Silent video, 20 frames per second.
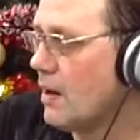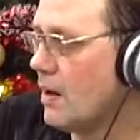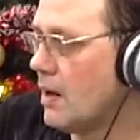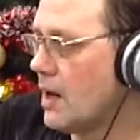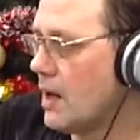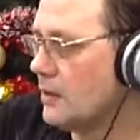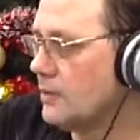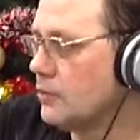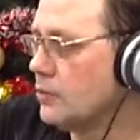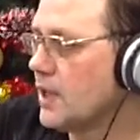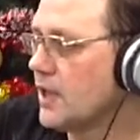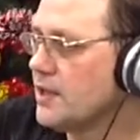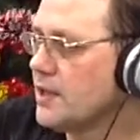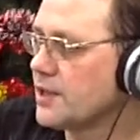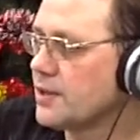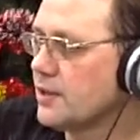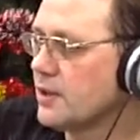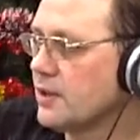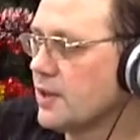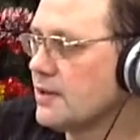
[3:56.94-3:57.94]
А, ну,
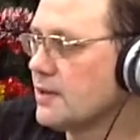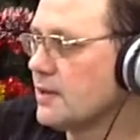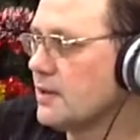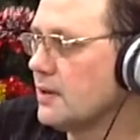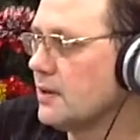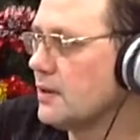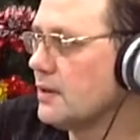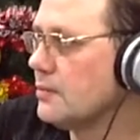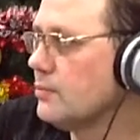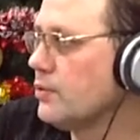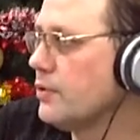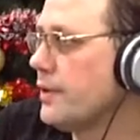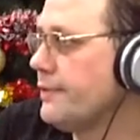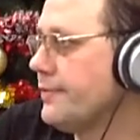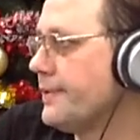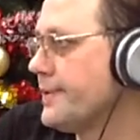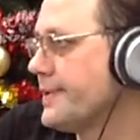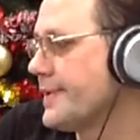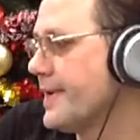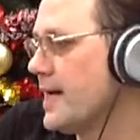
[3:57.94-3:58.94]
конечно, на сцене это более
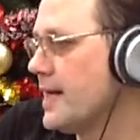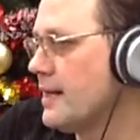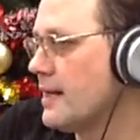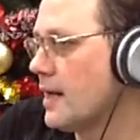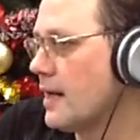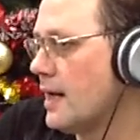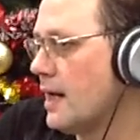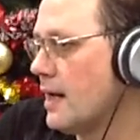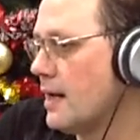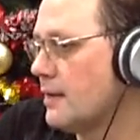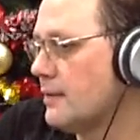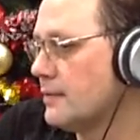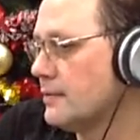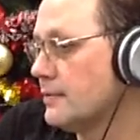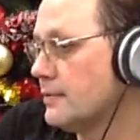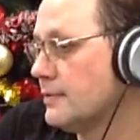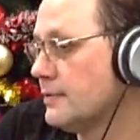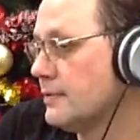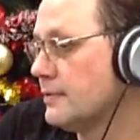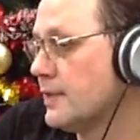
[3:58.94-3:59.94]
официально, а
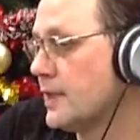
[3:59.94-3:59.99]
в